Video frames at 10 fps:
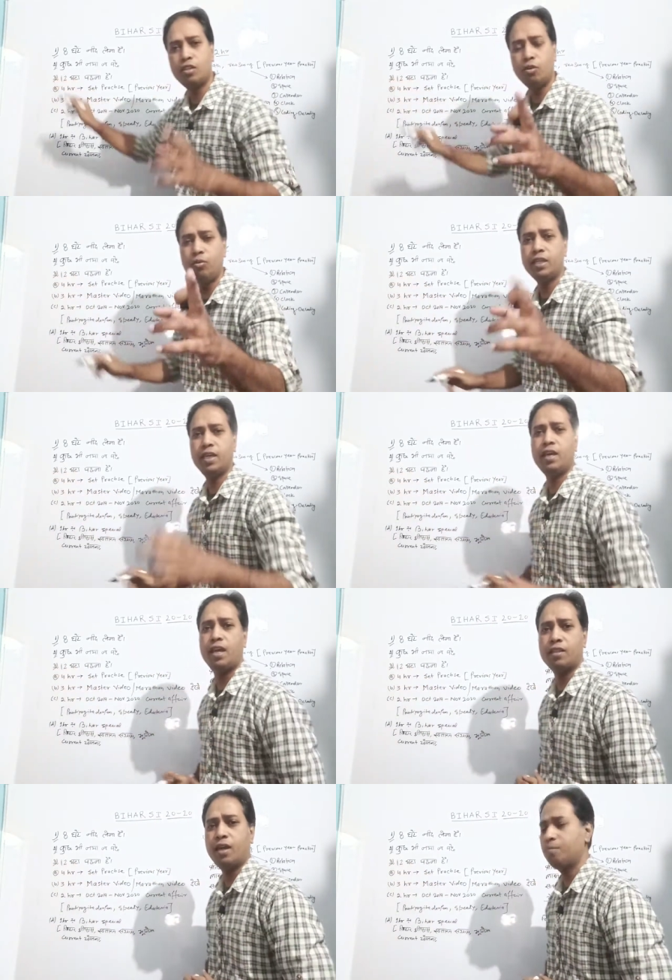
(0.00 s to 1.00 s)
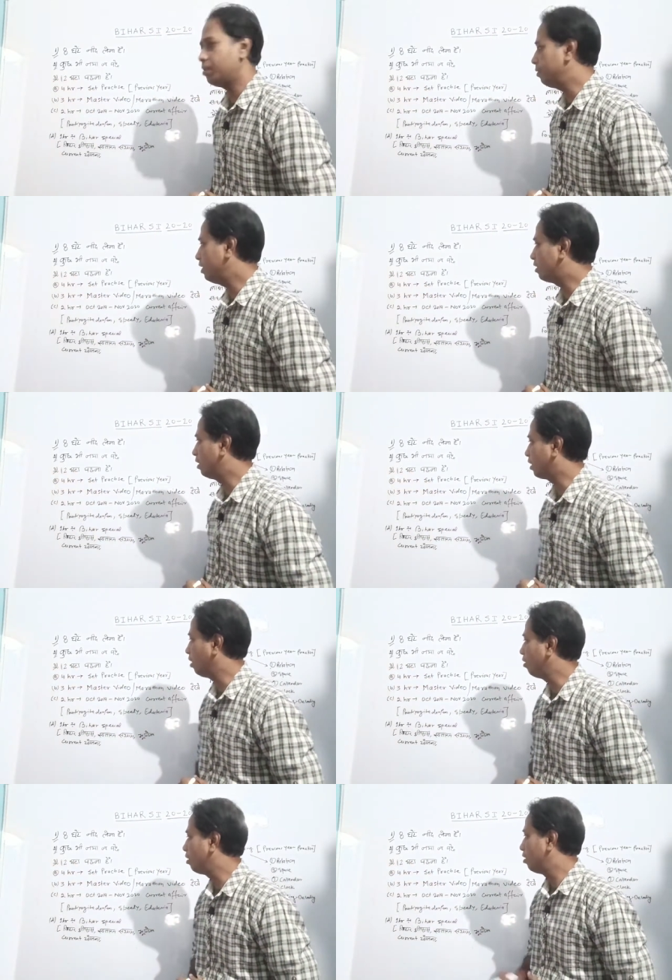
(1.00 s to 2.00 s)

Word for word: जरूरी है एग्जाम तभी निकलेगा